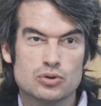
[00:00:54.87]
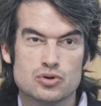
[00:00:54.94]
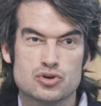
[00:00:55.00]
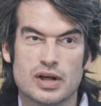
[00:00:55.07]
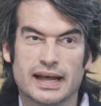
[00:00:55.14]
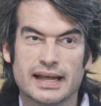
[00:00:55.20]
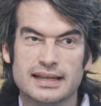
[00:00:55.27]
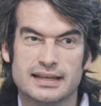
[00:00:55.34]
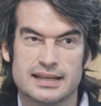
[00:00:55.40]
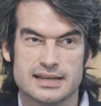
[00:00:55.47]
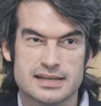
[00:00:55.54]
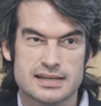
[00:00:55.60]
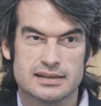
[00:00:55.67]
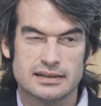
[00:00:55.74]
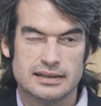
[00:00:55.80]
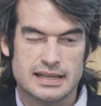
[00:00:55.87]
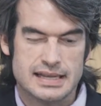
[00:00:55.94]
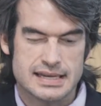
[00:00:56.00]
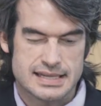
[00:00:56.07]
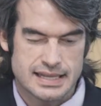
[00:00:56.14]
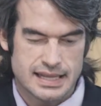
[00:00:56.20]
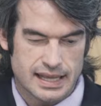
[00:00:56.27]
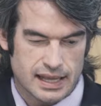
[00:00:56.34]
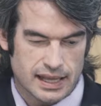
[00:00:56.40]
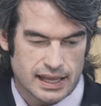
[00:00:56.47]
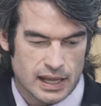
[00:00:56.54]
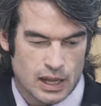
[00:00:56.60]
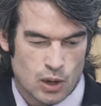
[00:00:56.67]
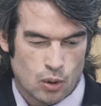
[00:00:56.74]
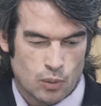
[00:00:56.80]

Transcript: otros agentes desde